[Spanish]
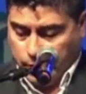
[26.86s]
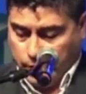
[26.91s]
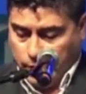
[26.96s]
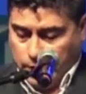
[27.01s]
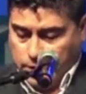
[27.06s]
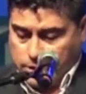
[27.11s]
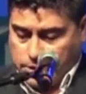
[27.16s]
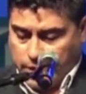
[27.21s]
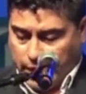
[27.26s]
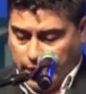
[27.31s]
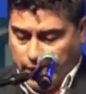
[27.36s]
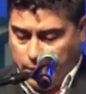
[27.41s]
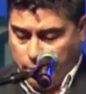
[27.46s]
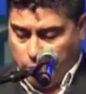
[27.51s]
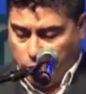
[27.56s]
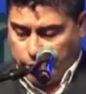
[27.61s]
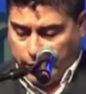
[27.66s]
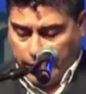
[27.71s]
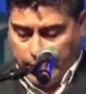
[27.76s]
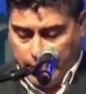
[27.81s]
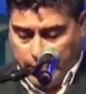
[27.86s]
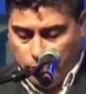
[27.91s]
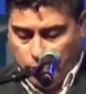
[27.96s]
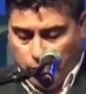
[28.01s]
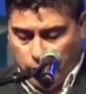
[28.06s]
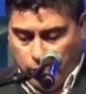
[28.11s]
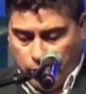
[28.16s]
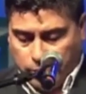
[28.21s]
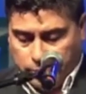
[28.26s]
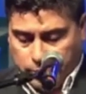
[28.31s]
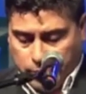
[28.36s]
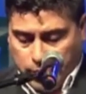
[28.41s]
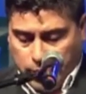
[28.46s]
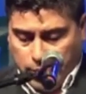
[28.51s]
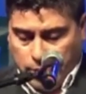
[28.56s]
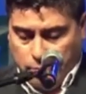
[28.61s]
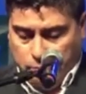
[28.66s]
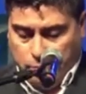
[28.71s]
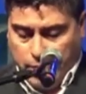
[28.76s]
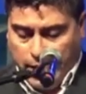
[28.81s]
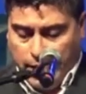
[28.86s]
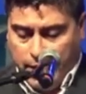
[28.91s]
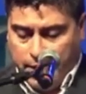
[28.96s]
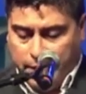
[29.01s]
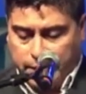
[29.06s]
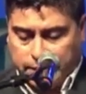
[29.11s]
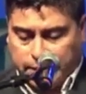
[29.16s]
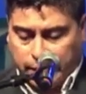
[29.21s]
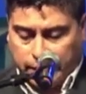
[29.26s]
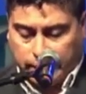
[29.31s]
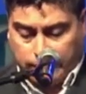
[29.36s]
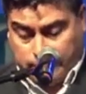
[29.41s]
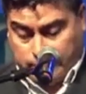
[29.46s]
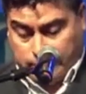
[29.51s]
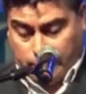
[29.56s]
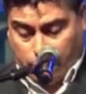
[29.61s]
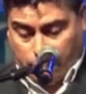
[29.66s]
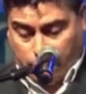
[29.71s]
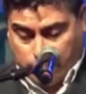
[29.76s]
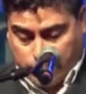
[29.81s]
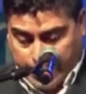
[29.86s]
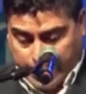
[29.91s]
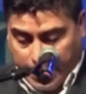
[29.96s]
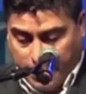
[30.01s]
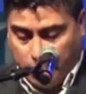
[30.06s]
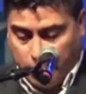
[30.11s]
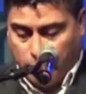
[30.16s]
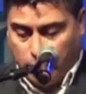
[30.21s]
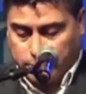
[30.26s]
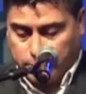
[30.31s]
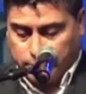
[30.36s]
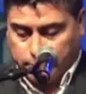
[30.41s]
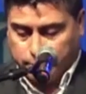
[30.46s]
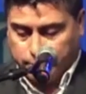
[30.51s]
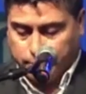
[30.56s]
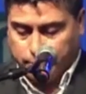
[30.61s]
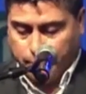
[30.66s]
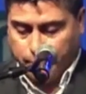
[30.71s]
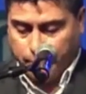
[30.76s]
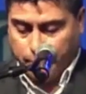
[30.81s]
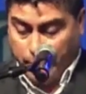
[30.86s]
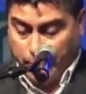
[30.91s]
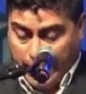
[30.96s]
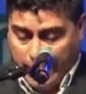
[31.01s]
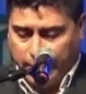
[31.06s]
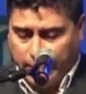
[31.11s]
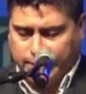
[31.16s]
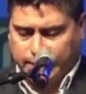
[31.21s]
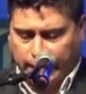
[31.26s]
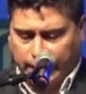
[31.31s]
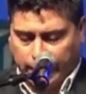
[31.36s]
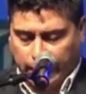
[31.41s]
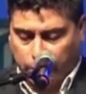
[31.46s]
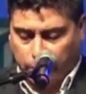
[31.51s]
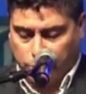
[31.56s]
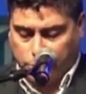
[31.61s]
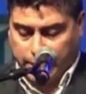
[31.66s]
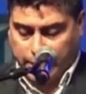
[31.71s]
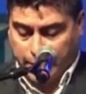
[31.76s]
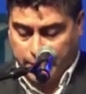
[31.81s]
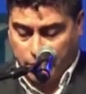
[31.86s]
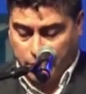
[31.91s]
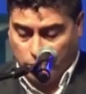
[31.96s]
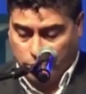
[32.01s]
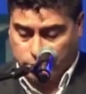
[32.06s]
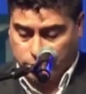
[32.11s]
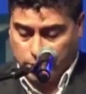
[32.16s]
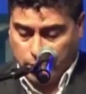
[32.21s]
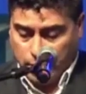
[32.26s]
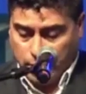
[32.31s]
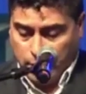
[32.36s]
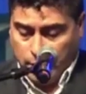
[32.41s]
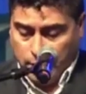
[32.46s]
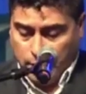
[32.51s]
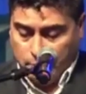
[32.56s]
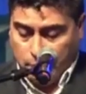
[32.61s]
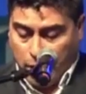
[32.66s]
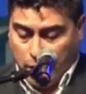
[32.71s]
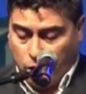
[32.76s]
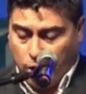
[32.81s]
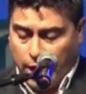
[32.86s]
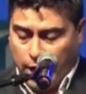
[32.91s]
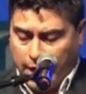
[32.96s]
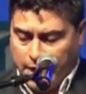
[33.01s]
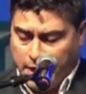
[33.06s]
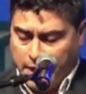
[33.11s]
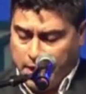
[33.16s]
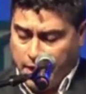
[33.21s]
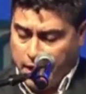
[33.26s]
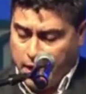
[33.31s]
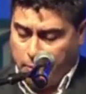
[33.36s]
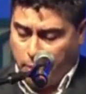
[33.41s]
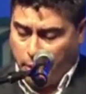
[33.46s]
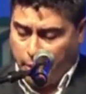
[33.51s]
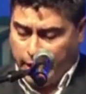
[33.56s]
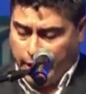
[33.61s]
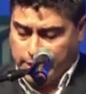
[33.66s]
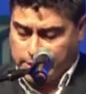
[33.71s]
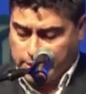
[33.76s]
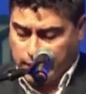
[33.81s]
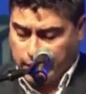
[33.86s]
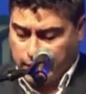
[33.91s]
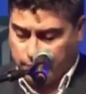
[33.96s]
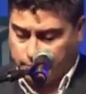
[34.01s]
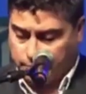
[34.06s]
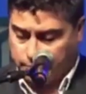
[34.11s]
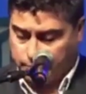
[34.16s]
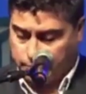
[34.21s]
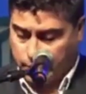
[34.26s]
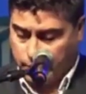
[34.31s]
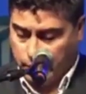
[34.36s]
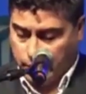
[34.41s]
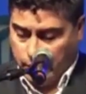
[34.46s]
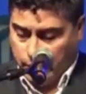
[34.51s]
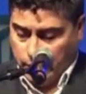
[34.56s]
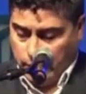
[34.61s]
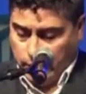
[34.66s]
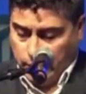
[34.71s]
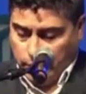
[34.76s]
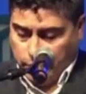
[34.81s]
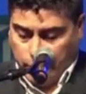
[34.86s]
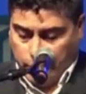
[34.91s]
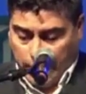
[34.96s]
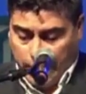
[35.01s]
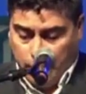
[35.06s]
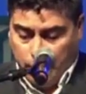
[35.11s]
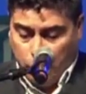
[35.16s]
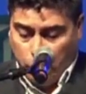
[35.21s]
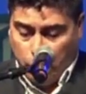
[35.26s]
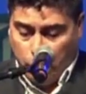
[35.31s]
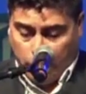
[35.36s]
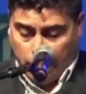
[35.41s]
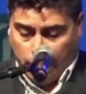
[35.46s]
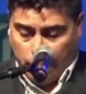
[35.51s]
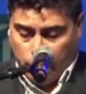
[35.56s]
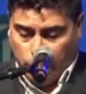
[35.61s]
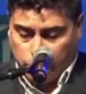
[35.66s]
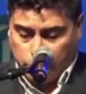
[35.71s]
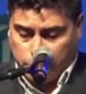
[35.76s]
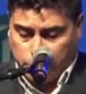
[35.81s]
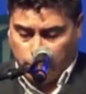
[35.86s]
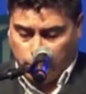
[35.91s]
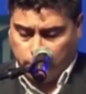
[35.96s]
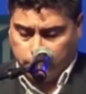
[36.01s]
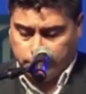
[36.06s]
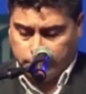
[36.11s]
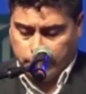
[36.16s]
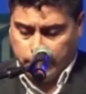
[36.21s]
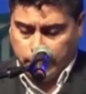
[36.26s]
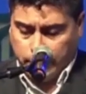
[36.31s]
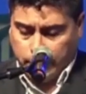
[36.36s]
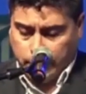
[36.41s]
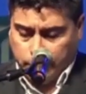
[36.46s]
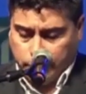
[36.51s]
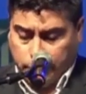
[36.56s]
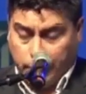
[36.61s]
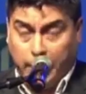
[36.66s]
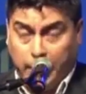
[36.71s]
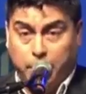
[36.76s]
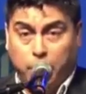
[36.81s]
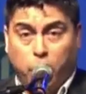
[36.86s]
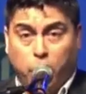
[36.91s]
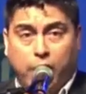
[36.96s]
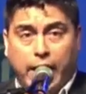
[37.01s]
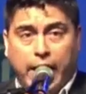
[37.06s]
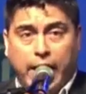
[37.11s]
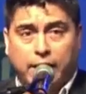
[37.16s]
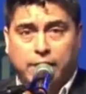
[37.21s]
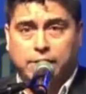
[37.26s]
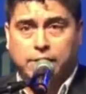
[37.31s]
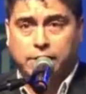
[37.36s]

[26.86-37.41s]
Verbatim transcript: Seguimos teniendo miles de santacruceños, miles de santacruceños bajo la línea de pobreza. Tenemos los recursos, tenemos gas,